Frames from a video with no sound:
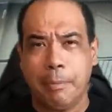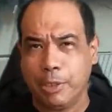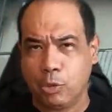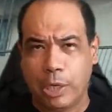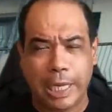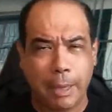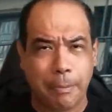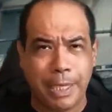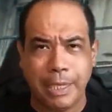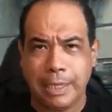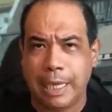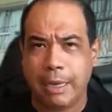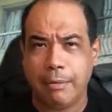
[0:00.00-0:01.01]
personas que
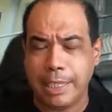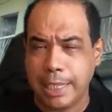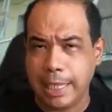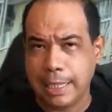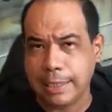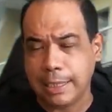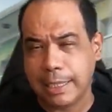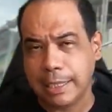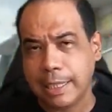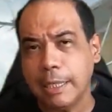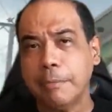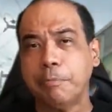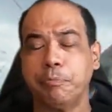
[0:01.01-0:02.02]
pintan albañiles,
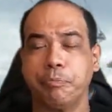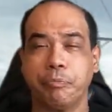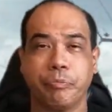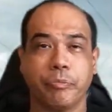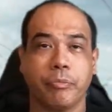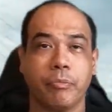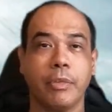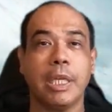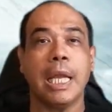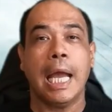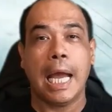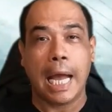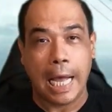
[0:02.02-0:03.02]
etcétera,
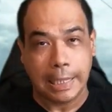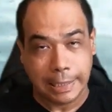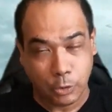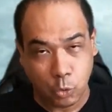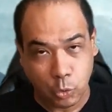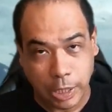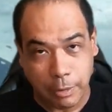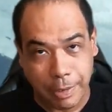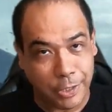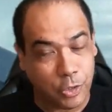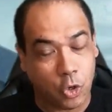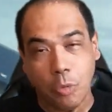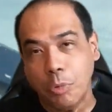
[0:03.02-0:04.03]
hacen su
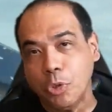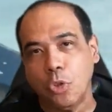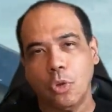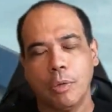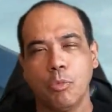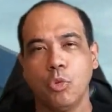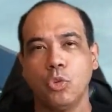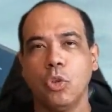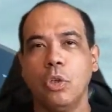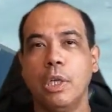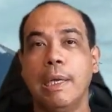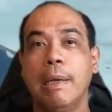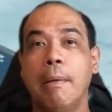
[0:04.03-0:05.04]
servicio como todo el
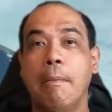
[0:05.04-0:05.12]
mundo,